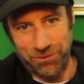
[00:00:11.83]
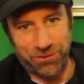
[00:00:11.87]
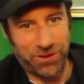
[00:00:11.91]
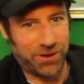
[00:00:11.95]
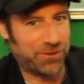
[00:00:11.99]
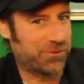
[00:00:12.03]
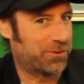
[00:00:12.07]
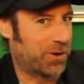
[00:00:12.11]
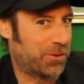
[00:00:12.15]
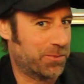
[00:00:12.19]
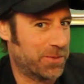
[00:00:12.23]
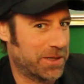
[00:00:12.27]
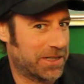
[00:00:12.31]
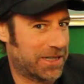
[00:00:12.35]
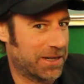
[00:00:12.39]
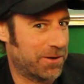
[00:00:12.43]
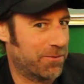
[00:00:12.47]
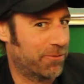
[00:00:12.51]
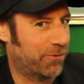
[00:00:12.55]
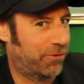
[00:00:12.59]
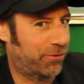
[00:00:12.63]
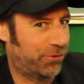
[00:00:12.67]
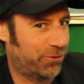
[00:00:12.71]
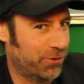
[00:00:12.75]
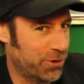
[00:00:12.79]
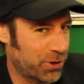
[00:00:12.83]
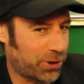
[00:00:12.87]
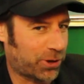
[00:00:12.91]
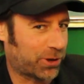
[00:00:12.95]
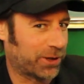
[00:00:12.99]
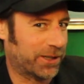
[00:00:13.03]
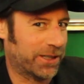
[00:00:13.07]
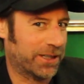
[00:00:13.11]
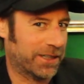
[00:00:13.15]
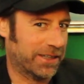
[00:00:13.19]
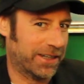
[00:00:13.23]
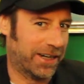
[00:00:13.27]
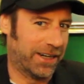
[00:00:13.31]
Fangen wir mit dem
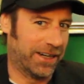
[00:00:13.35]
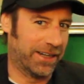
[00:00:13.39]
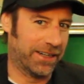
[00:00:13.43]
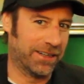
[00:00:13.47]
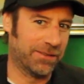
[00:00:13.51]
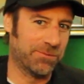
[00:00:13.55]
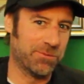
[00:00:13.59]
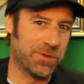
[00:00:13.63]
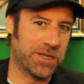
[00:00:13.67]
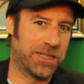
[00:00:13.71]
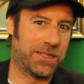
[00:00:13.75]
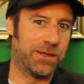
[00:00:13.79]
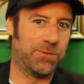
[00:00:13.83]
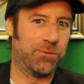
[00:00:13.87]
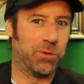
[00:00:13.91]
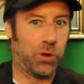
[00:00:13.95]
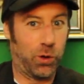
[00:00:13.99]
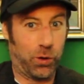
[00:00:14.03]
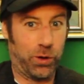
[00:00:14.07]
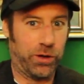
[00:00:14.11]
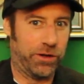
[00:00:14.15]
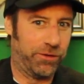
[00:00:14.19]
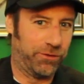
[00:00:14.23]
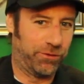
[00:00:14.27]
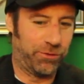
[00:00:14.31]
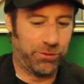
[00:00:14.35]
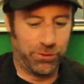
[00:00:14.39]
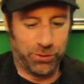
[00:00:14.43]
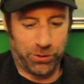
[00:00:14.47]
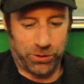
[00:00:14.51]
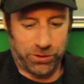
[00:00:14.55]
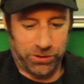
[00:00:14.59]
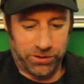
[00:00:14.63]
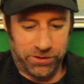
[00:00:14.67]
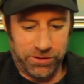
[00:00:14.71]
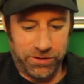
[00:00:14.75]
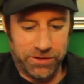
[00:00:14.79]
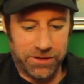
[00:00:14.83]
Führenden an, mit dem neuen
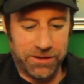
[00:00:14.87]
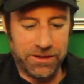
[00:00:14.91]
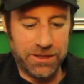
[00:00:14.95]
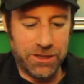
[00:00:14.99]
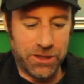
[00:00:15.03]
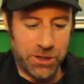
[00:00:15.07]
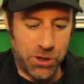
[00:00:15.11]
Führenden.